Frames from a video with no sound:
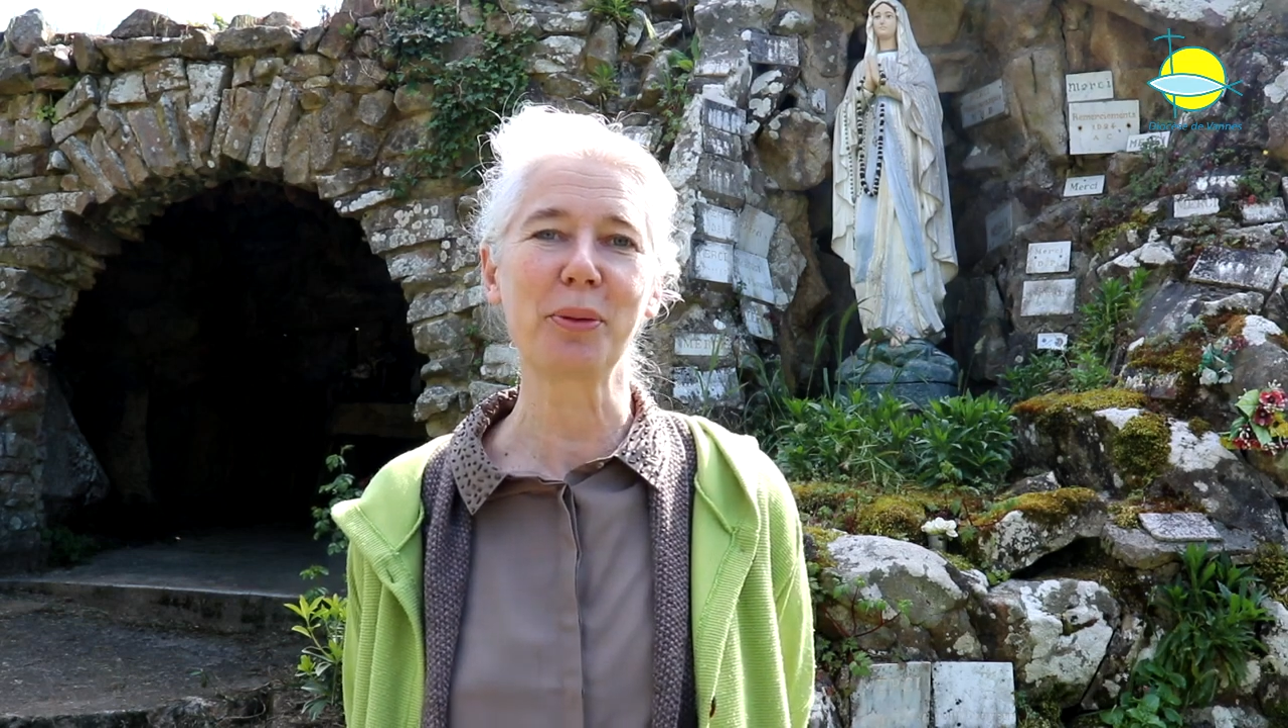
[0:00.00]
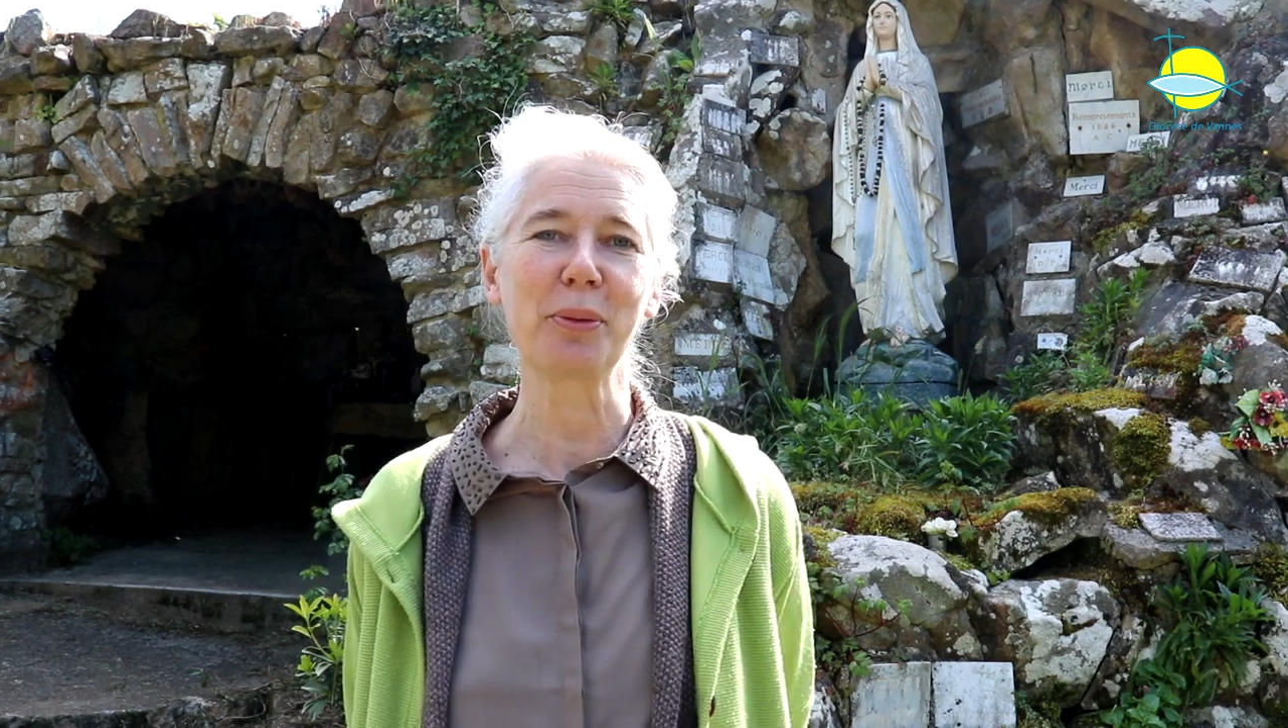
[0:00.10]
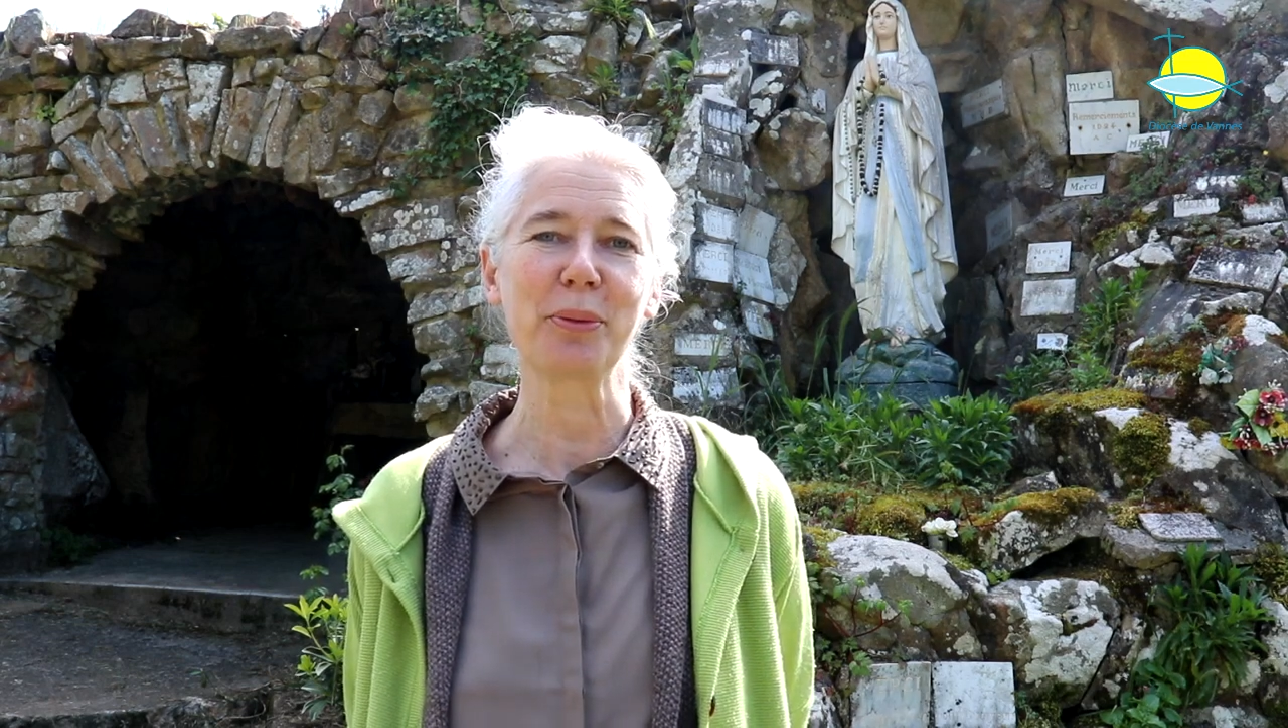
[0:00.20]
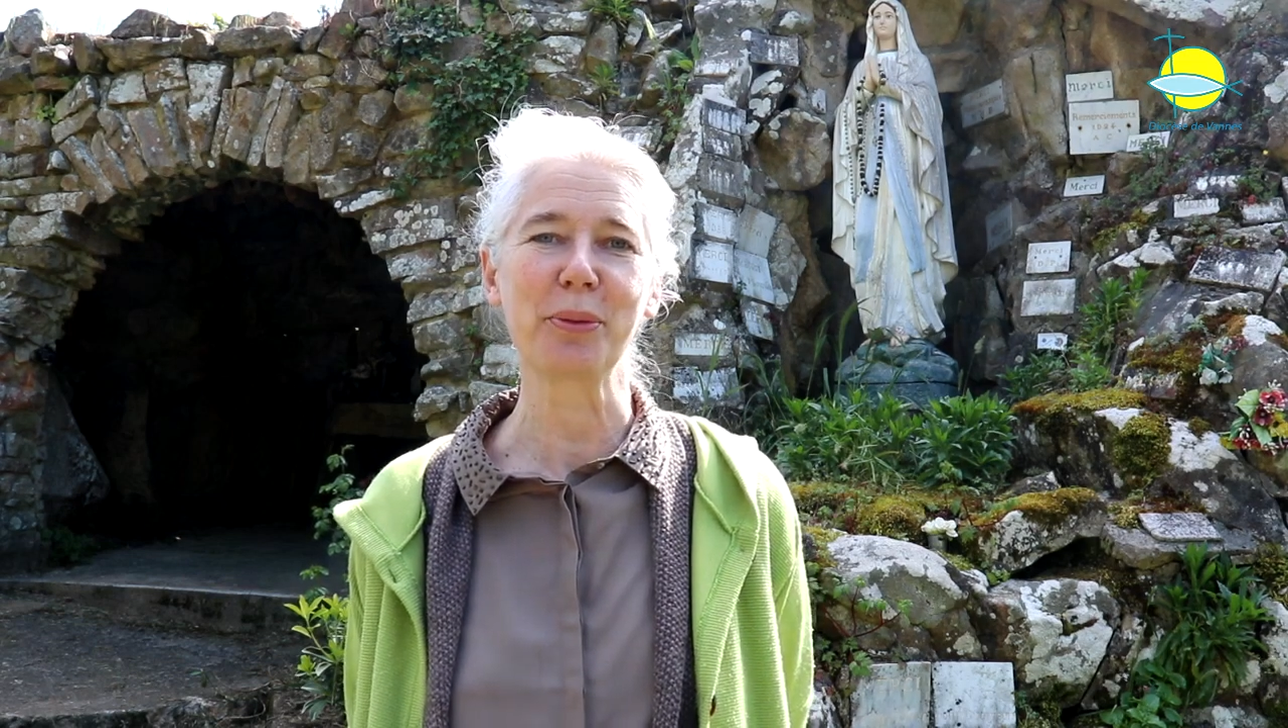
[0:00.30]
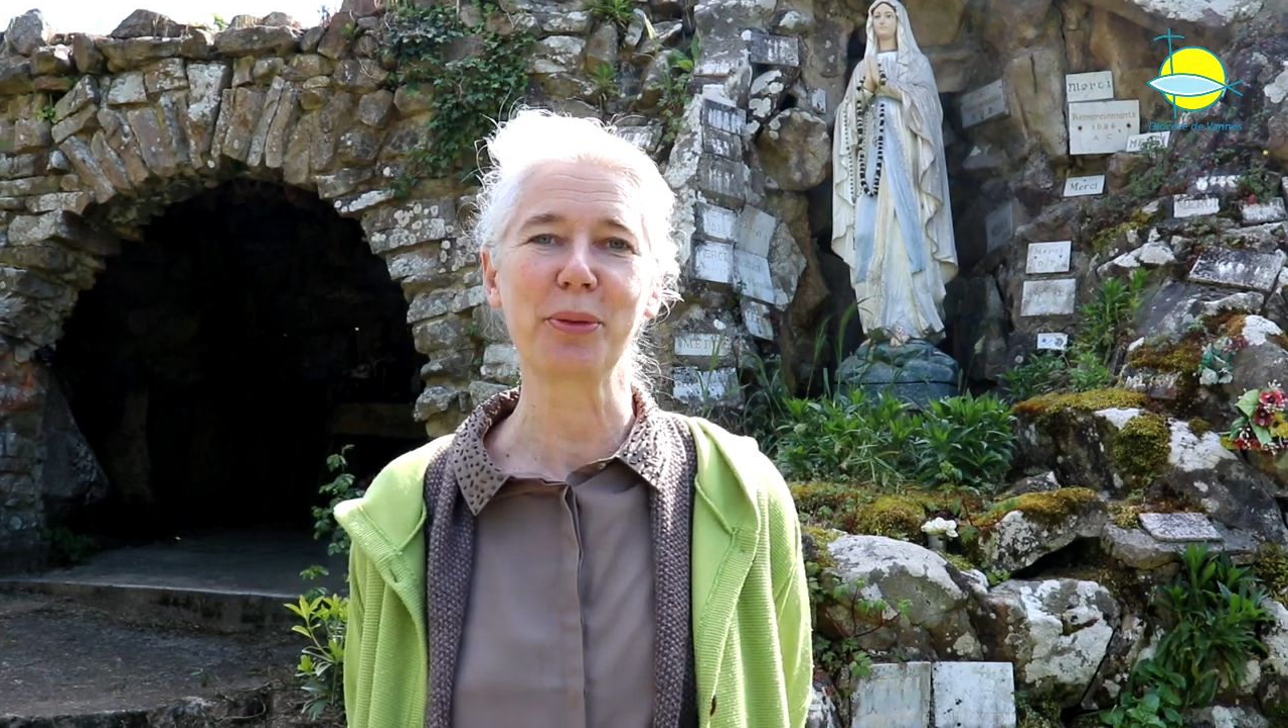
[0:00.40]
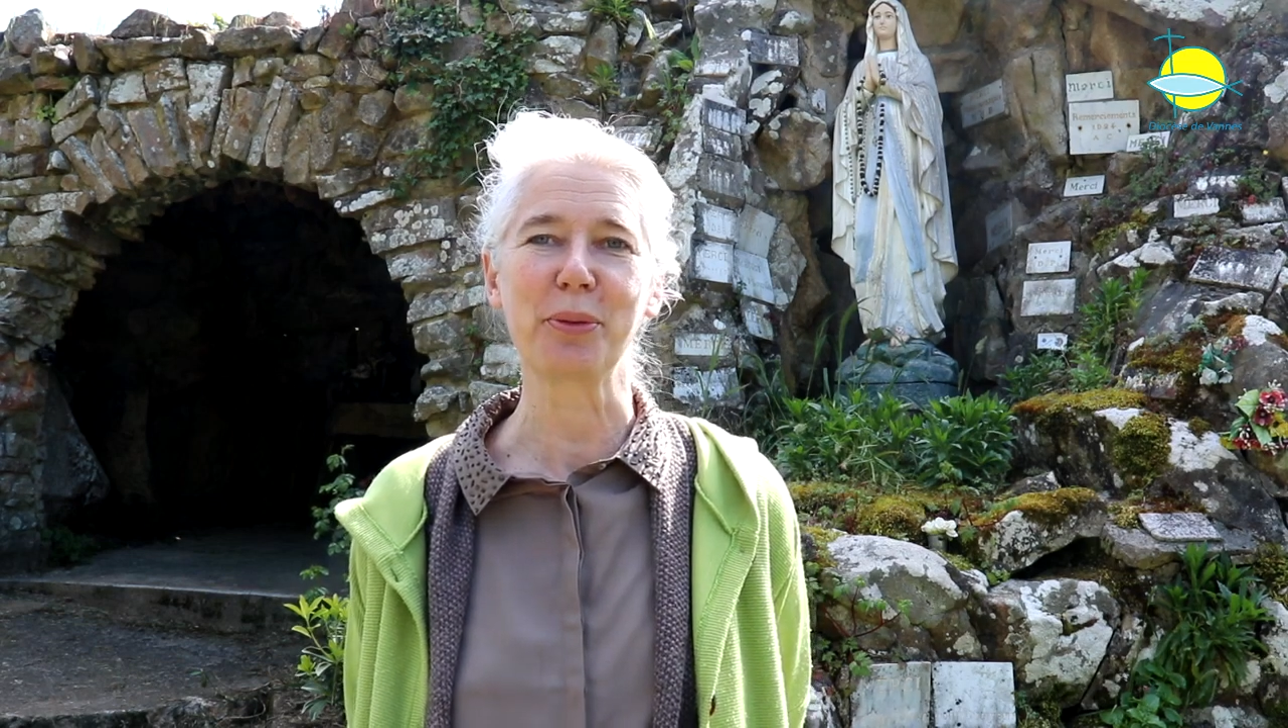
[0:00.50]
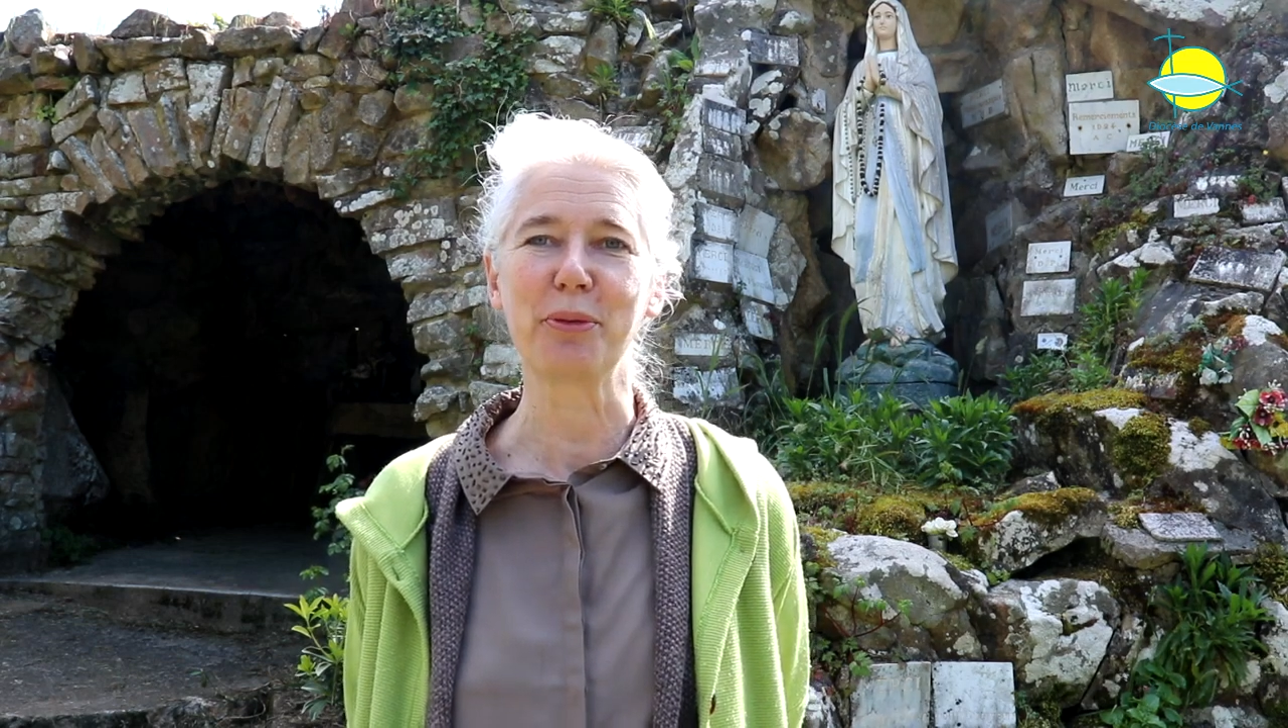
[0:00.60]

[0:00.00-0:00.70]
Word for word: son,